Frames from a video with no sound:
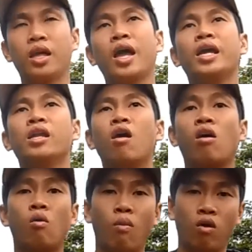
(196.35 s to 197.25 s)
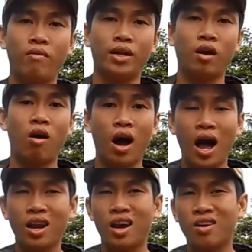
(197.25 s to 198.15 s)
Thì nó còn một cái vai trò
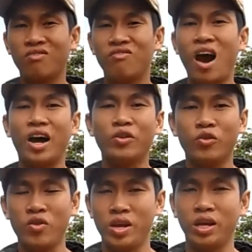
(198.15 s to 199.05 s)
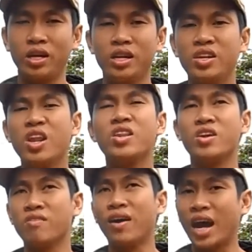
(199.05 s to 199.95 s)
khác là vận chuyển
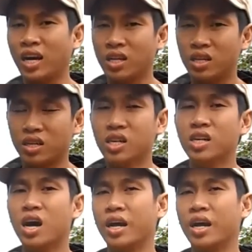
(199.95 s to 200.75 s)
dinh dưỡng và năng lượng,